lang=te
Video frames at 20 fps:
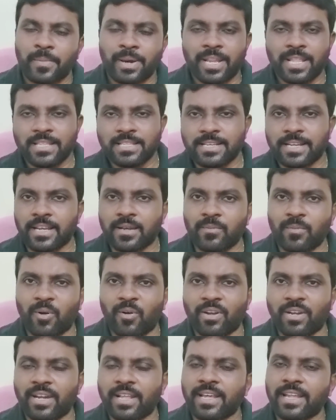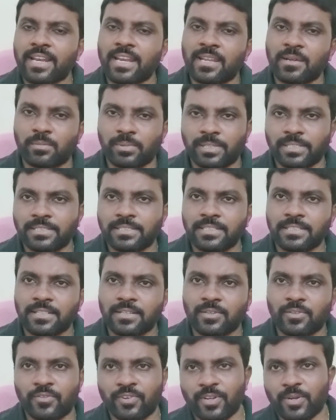మరి జగన్మోహన్ రెడ్డి గారి
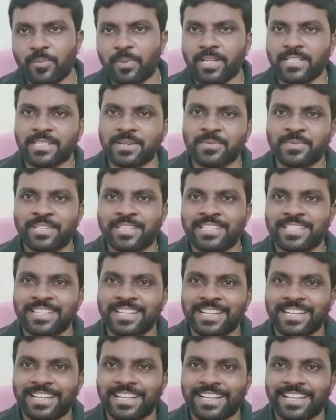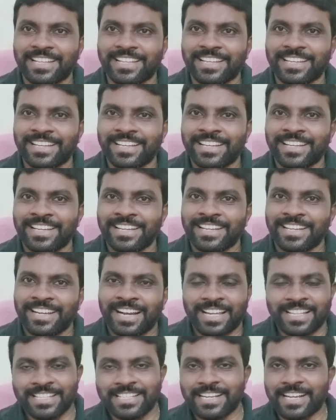నిబద్ధతను వీళ్ళు ప్రశంసించేటట్లే కదా
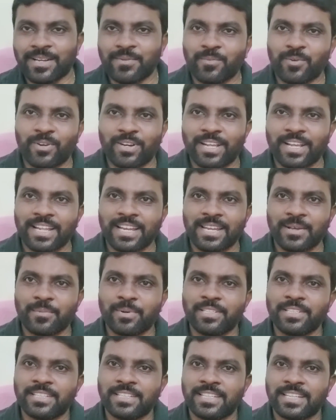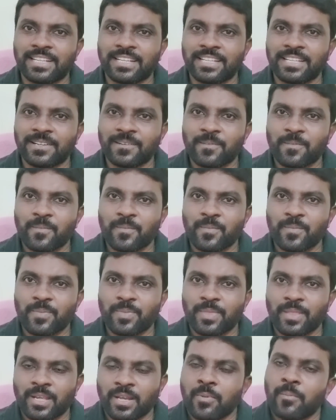అది జగన్మోహన్ రెడ్డి గారి నిబద్ధతే కదా
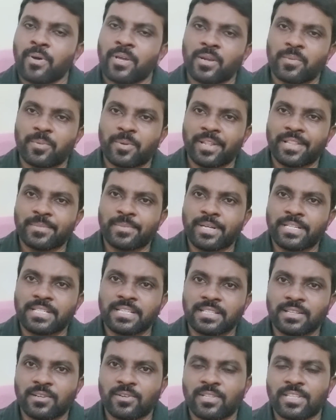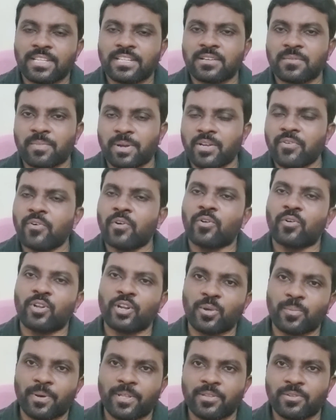మరి ప్రతిపక్ష తెలుగుదేశం పట్టి
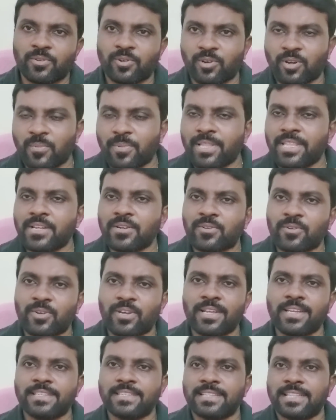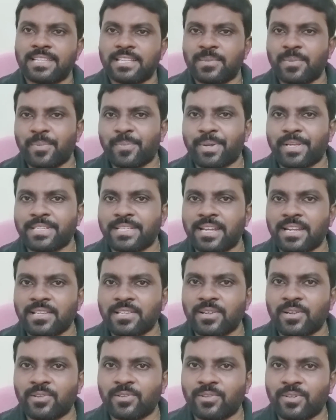ఒక్కొరికి పది కోట్లు పదిహేను కోట్లు ఇచ్చిందని చెప్పి ప్రచారం
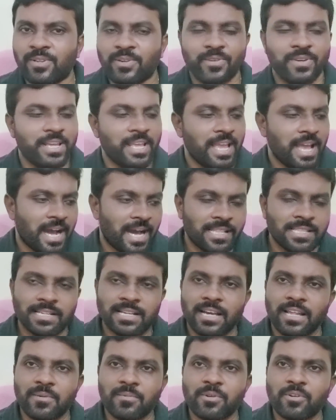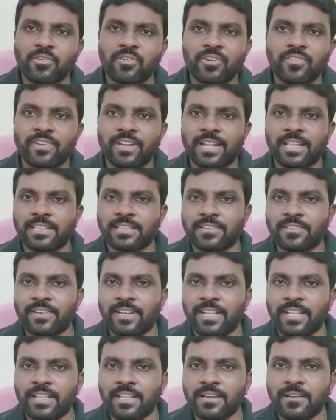జరుగుతున్నారు అధికారంలో ఉండి వీళ్ళంత
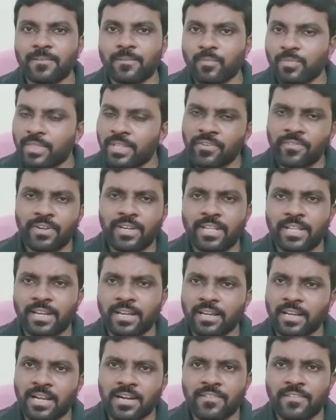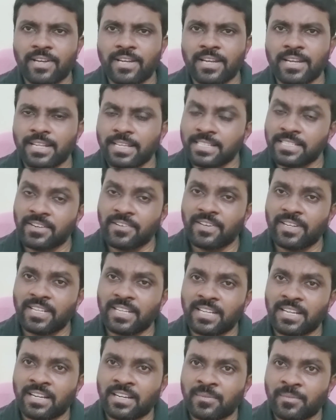ఇవ్వలేరా ఇవ్వలేదా ఇవ్వలేరా కావాలంటే
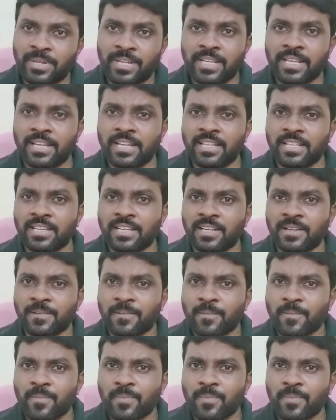ఇచ్చేవాళ్ళుగా మరి ఇవ్వలేదుగా